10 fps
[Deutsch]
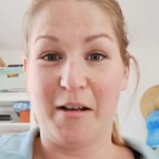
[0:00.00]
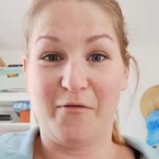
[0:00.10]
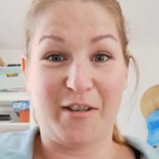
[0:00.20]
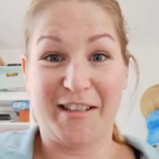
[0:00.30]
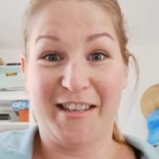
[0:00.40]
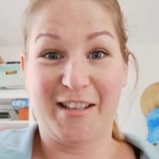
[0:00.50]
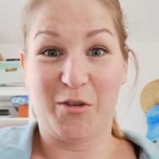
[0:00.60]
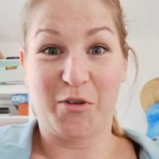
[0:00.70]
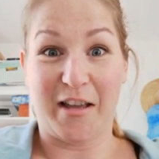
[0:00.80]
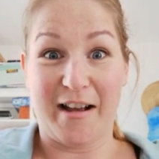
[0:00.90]
was ich
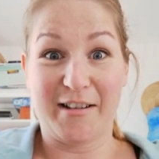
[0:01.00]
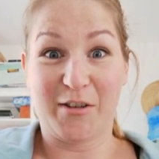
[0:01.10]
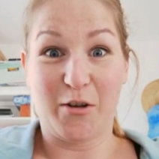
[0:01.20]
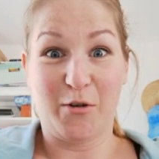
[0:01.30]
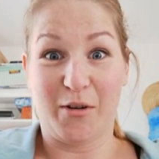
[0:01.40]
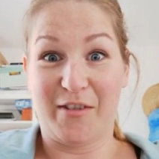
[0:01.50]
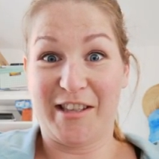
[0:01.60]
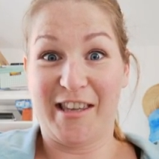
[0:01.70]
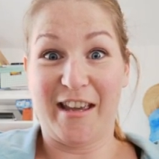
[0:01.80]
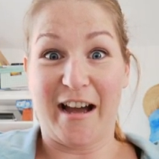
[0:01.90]
dazu sagen soll oder
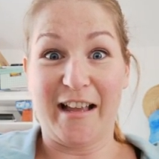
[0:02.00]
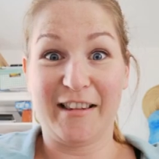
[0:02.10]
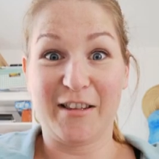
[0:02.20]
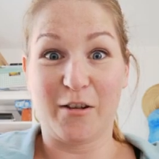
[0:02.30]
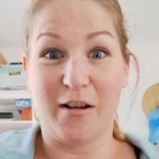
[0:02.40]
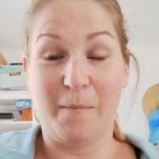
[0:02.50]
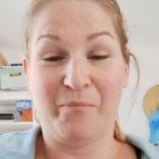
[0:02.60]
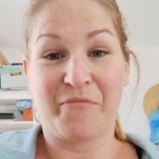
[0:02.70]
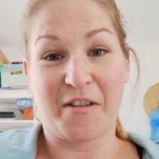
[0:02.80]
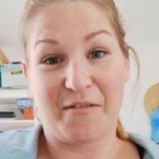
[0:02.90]
was ich dir raten soll.
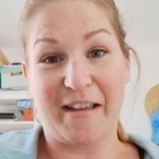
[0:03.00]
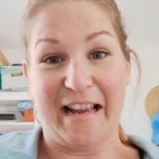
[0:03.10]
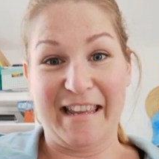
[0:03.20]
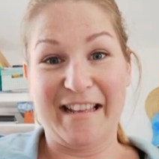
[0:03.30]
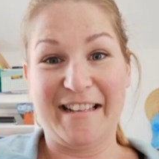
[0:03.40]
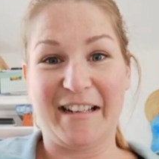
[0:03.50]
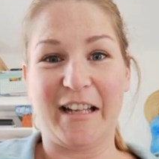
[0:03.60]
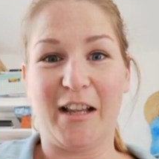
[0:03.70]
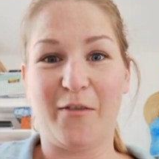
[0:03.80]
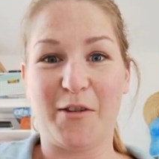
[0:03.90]
Ich war ehrlich
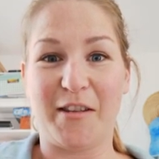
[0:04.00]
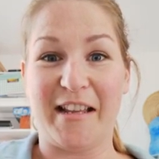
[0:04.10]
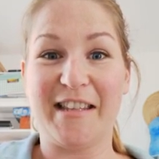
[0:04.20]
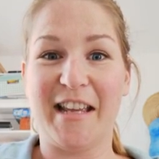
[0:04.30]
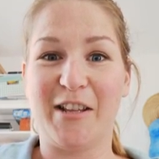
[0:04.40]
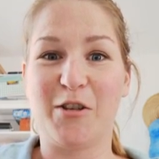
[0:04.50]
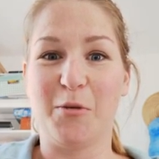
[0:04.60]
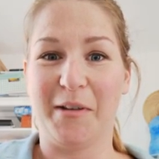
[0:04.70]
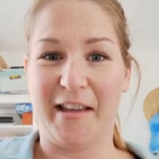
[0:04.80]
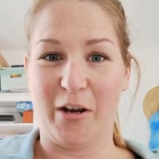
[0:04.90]
gesagt etwas entsetzt
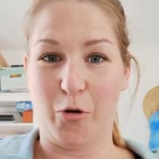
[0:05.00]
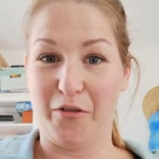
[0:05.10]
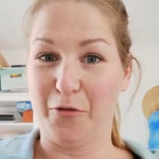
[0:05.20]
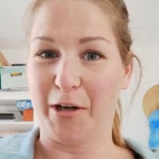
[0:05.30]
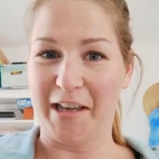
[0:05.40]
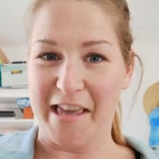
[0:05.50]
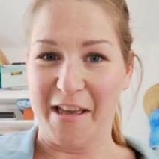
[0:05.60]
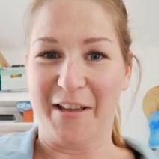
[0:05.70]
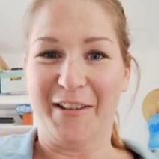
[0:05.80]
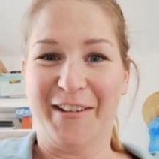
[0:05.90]
über deine
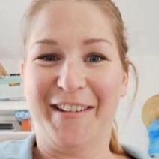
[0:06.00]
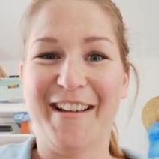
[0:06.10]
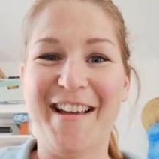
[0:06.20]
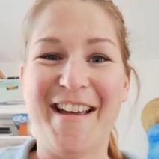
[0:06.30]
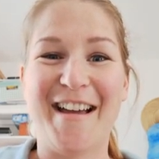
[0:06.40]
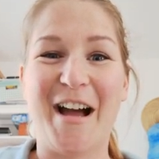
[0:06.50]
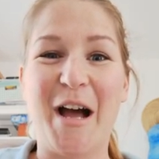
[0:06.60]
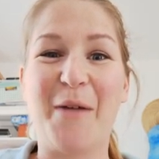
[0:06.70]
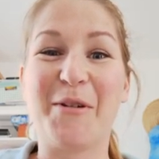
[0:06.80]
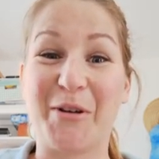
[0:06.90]
Euphorie.
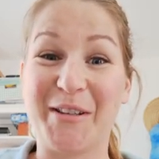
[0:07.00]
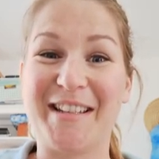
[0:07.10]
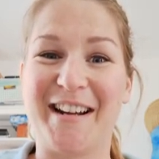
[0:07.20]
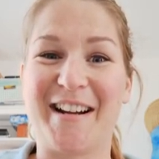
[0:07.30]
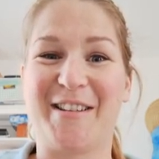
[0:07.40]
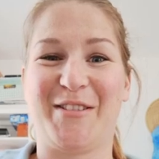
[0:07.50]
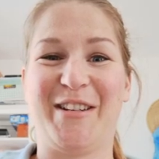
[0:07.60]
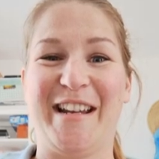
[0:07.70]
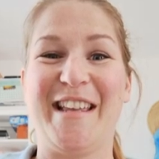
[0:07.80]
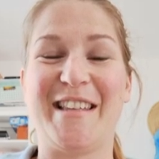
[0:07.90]
Aber Gott sei Dank hast du
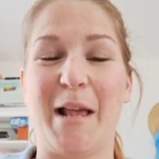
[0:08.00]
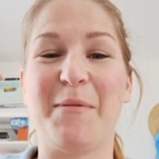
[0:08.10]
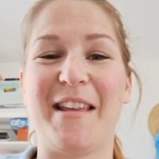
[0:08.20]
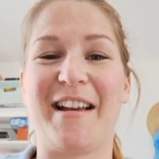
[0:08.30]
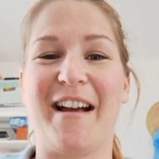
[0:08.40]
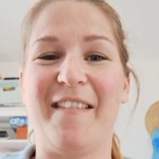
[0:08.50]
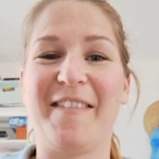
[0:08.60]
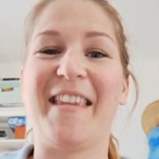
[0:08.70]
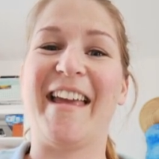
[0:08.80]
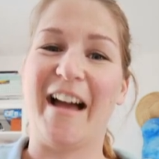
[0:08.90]
dann eh selbst
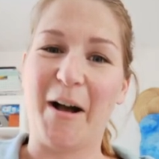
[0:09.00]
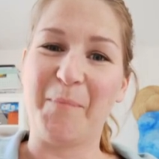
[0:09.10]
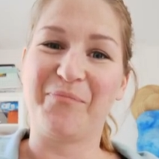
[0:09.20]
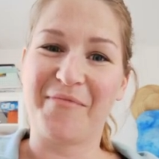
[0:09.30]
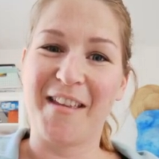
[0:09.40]
erkannt, naja,